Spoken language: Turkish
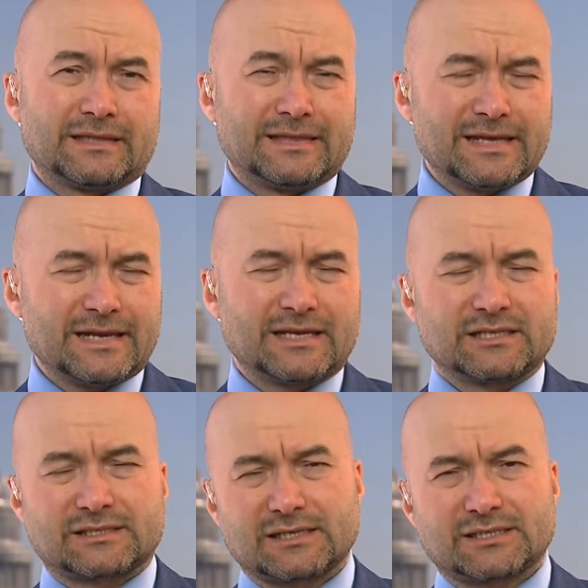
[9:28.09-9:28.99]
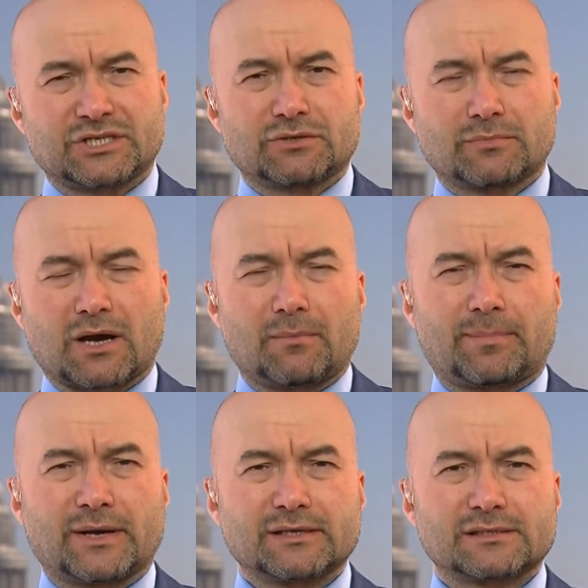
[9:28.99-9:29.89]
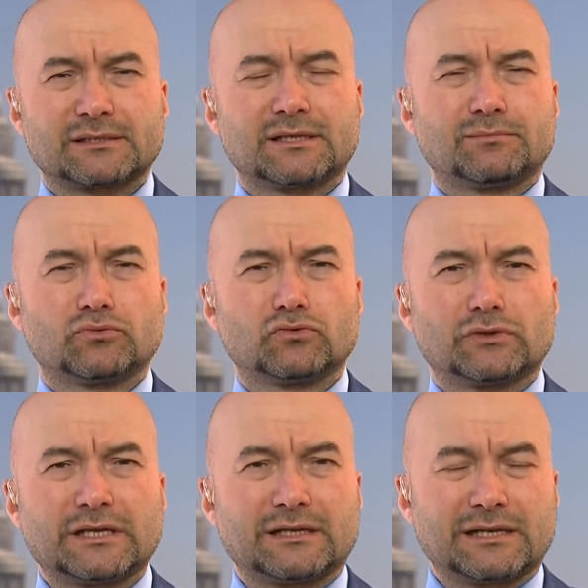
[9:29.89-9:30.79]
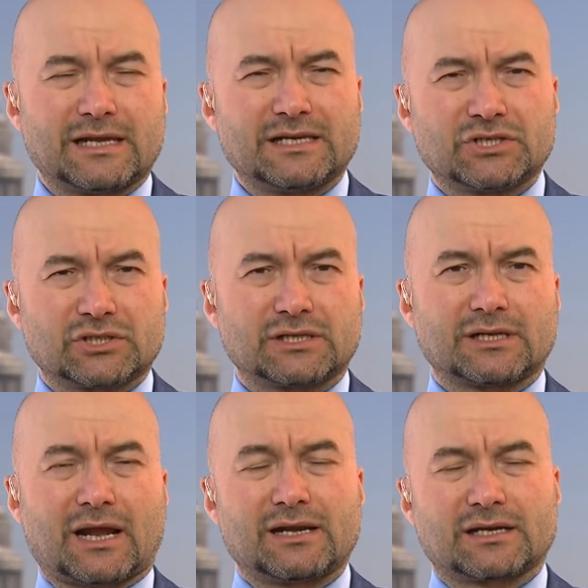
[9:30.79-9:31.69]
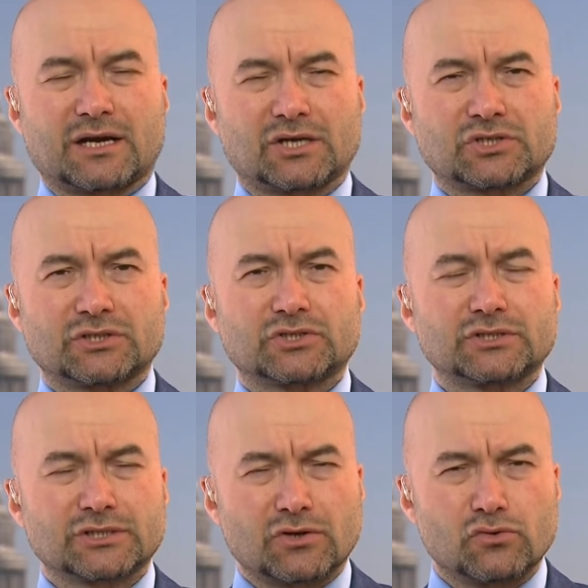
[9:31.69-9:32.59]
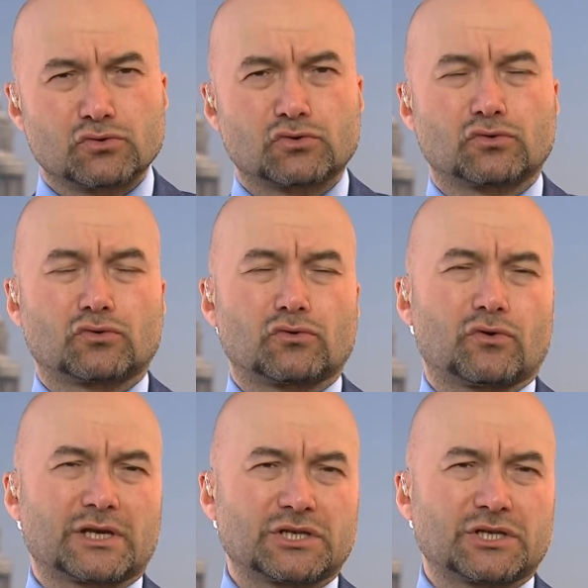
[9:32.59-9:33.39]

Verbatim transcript: nereye gitse seçim kampanyasında bununla ilgili eleştirilerle karşılaşınca özür diliyor.